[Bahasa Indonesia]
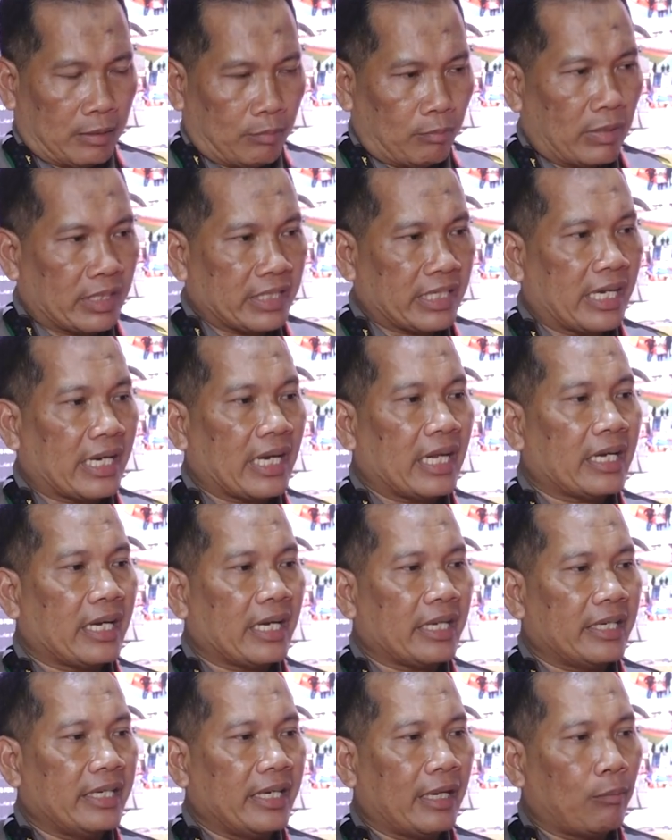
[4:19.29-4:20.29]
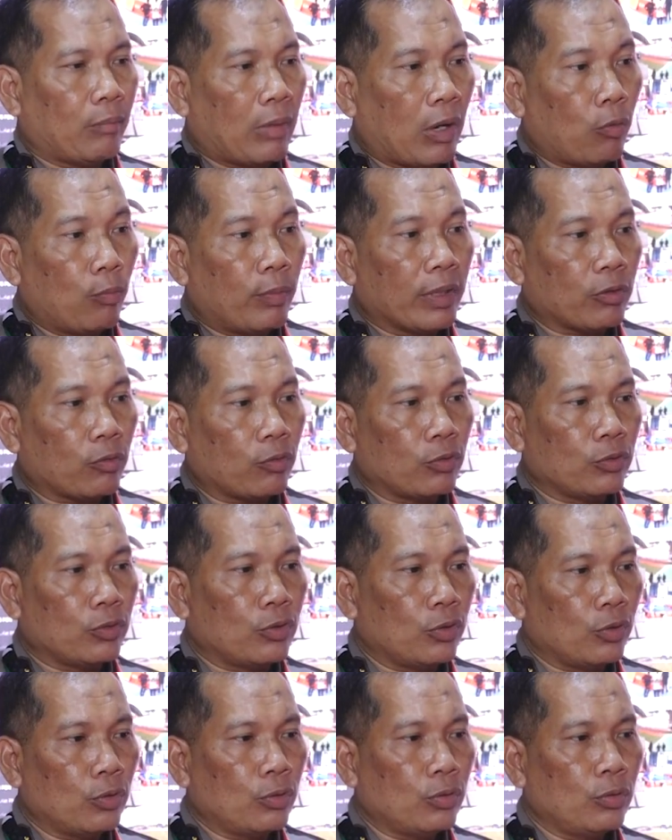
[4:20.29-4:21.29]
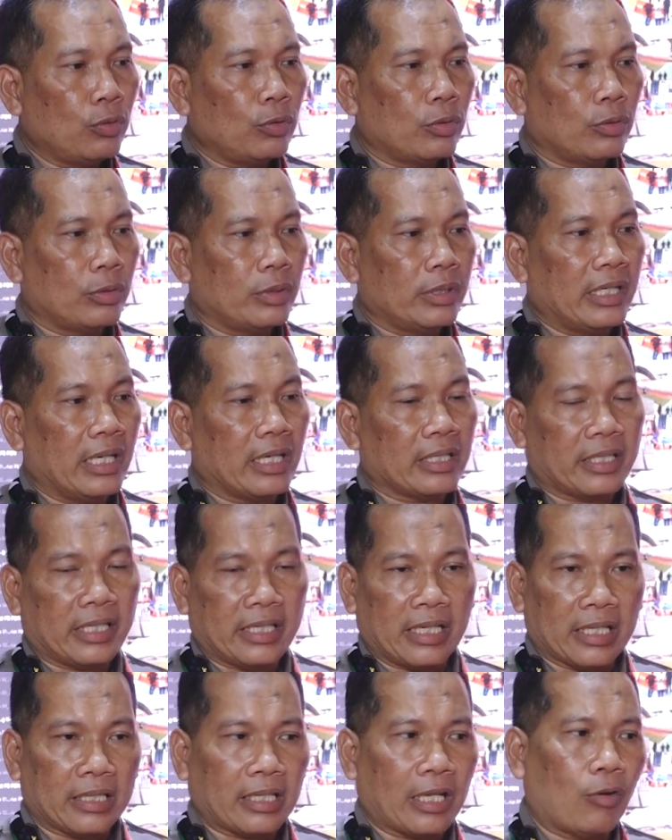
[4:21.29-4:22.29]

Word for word: masyarakat yang mau berkunjung yang tidak